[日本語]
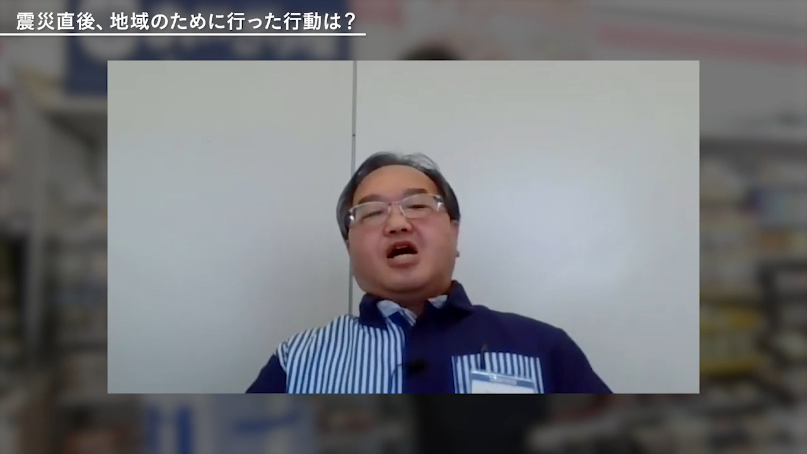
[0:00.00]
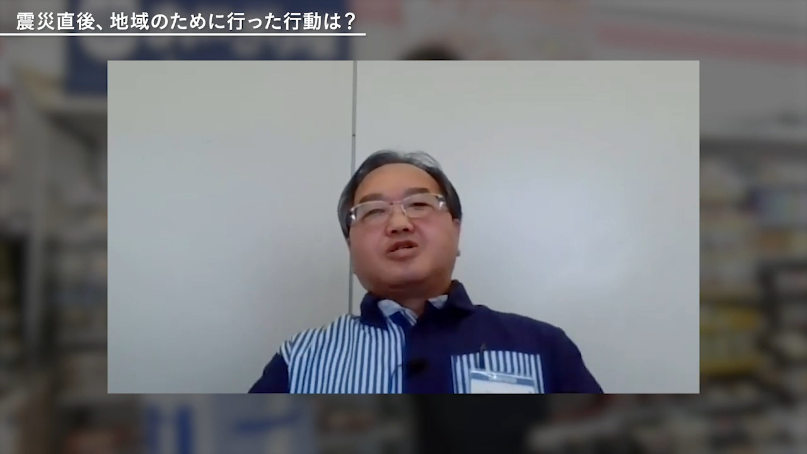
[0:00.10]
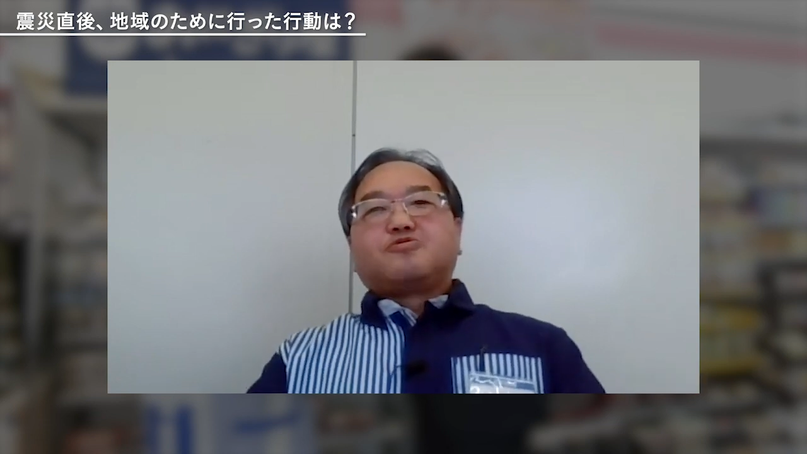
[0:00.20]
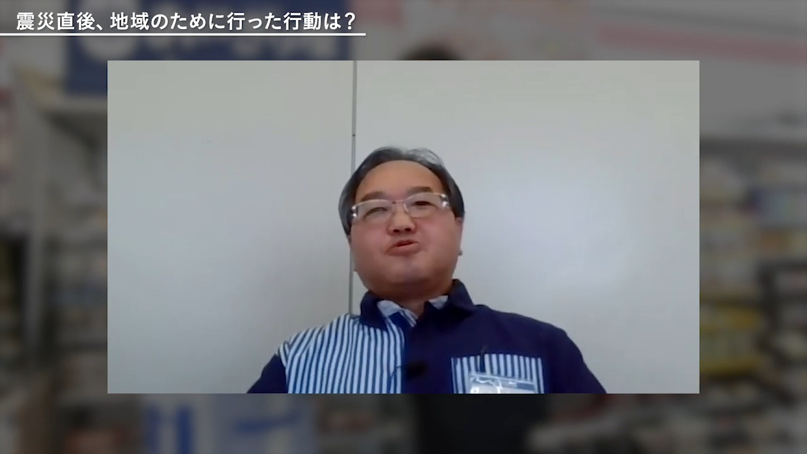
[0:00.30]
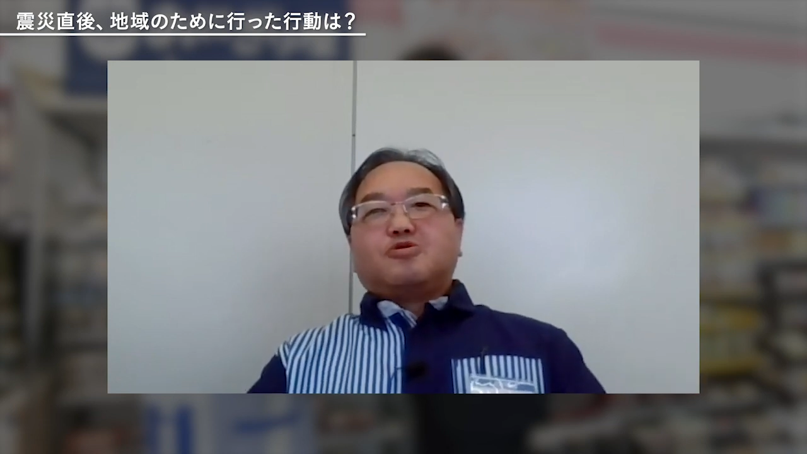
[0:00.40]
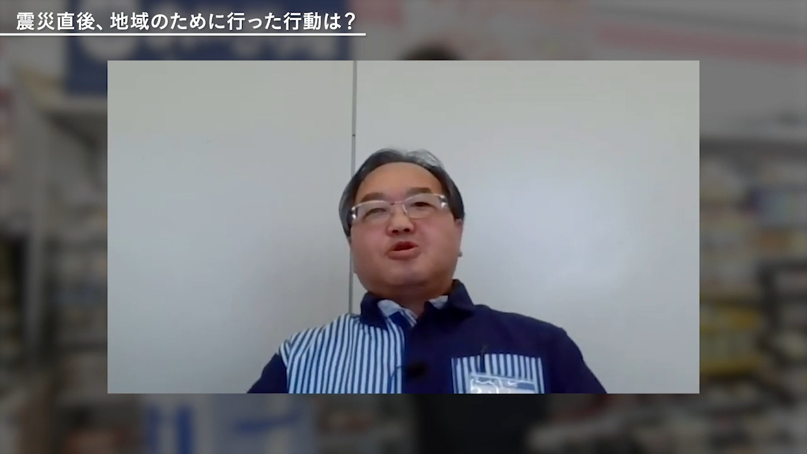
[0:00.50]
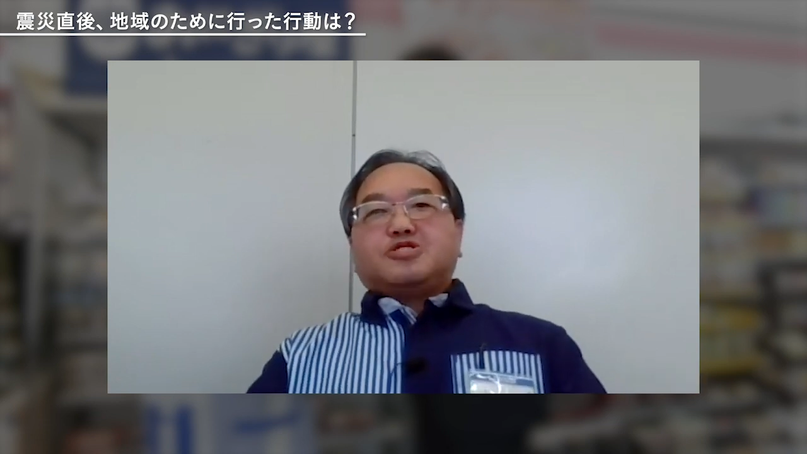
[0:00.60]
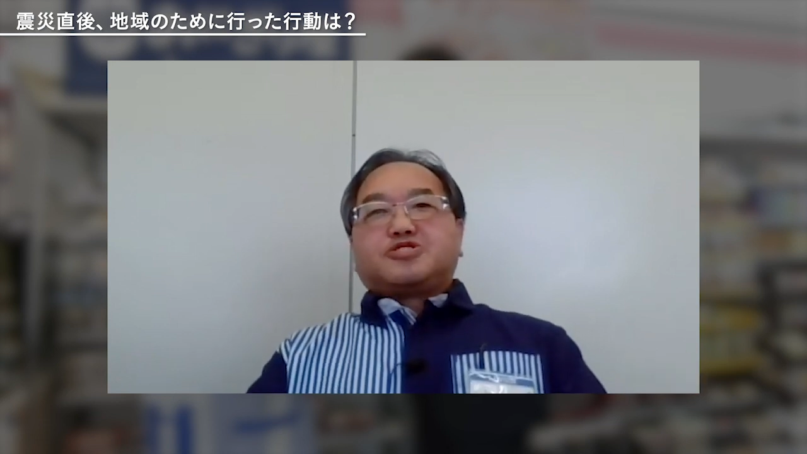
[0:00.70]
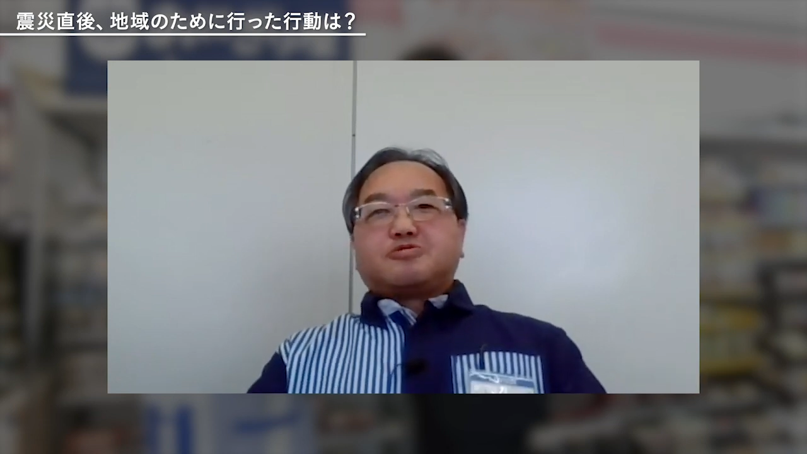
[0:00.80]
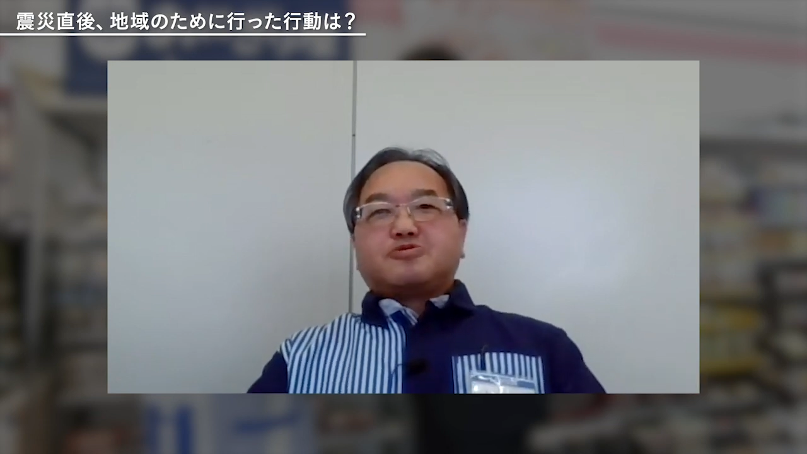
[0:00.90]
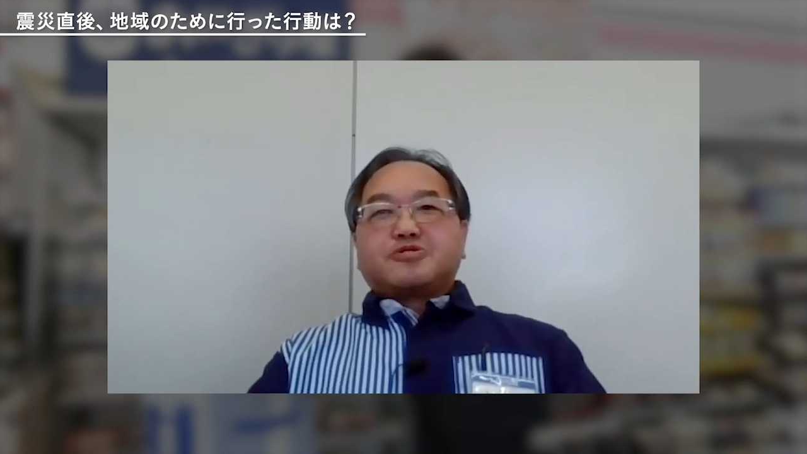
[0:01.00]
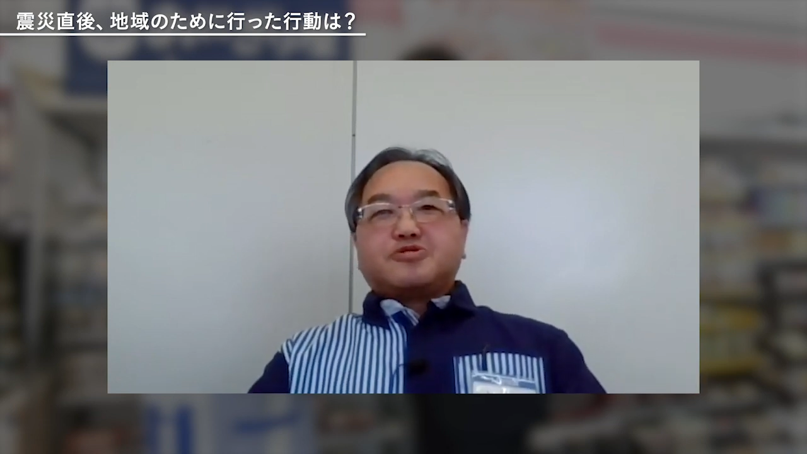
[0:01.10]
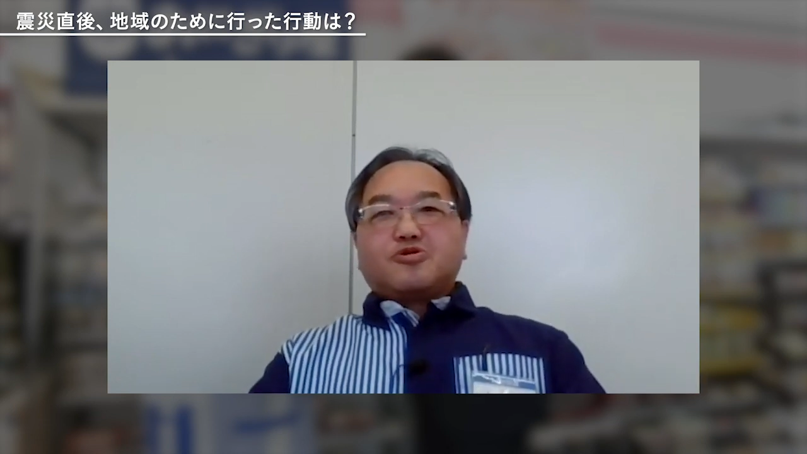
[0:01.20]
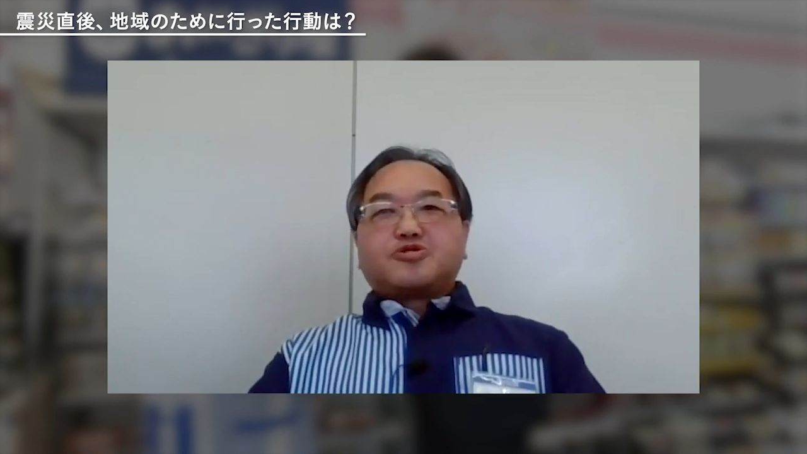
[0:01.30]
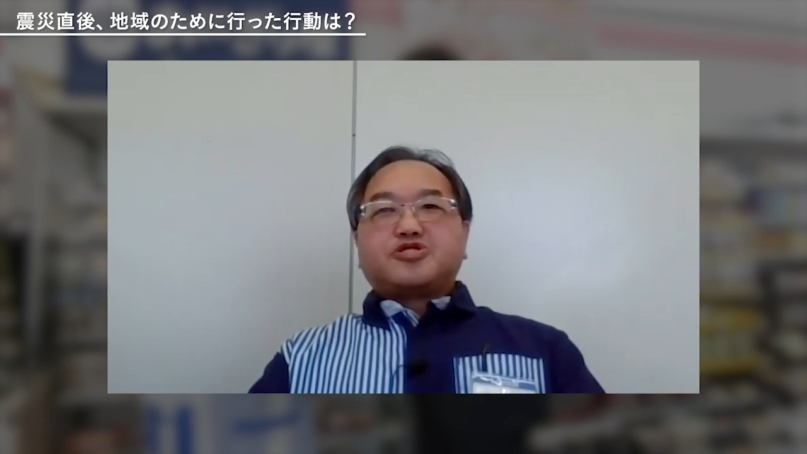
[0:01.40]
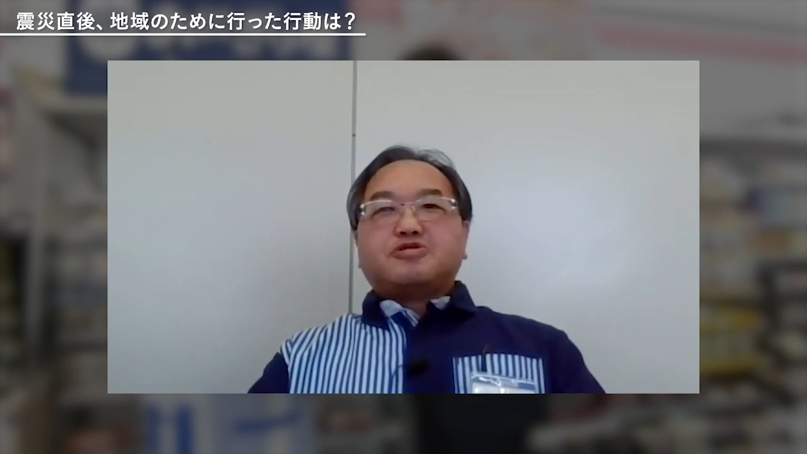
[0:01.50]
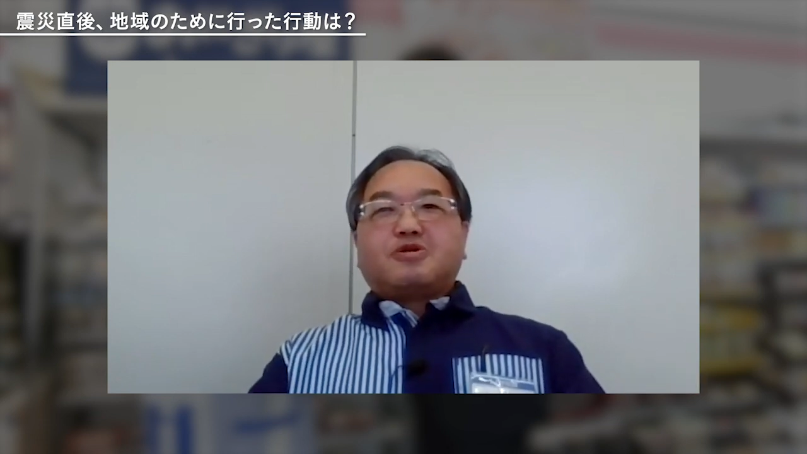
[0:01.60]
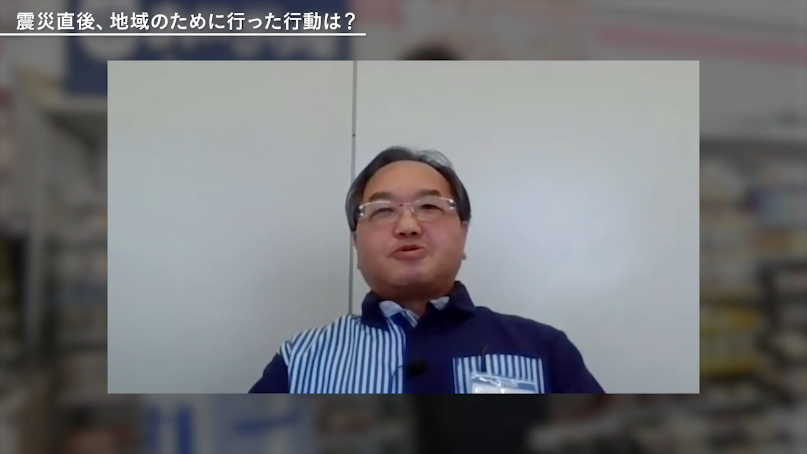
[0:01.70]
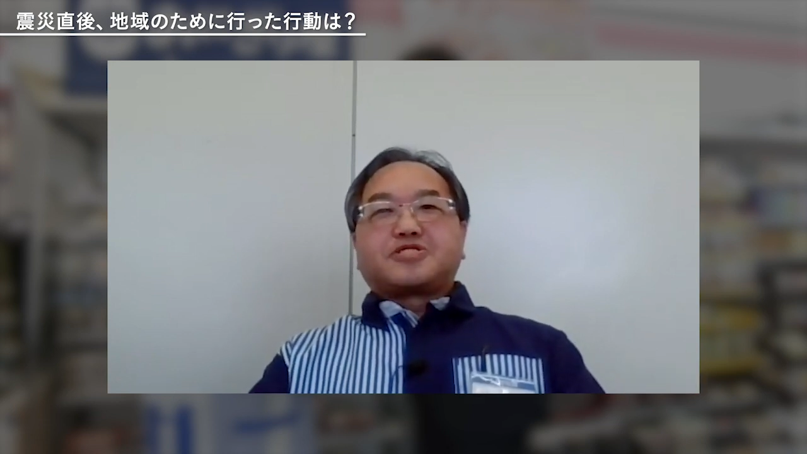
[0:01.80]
あと自分の車